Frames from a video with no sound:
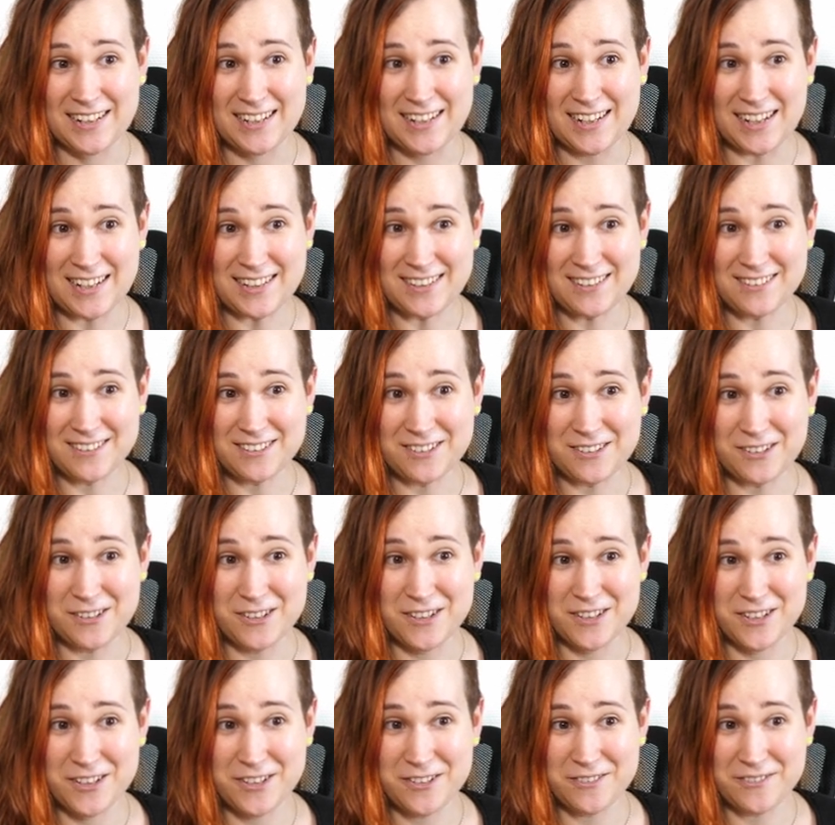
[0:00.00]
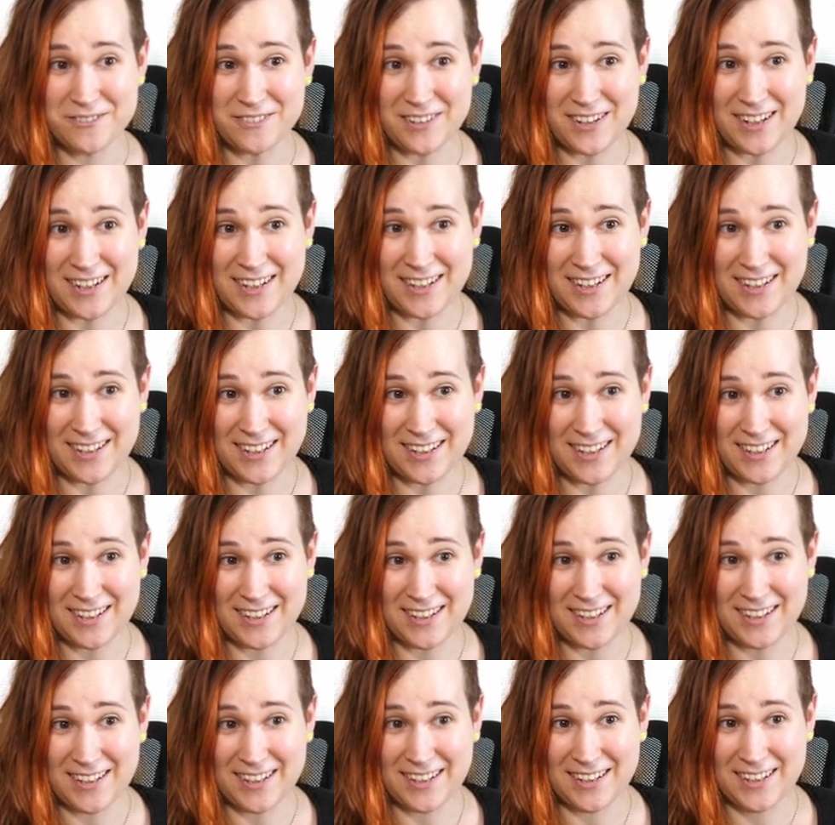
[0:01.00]
Qu'est-ce que je
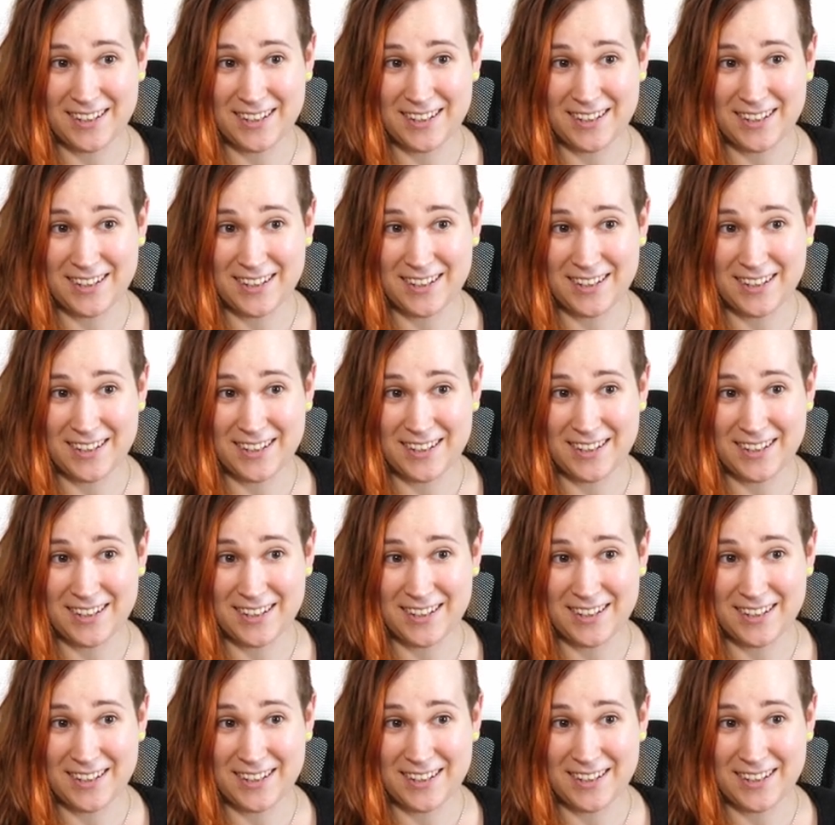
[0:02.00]
fais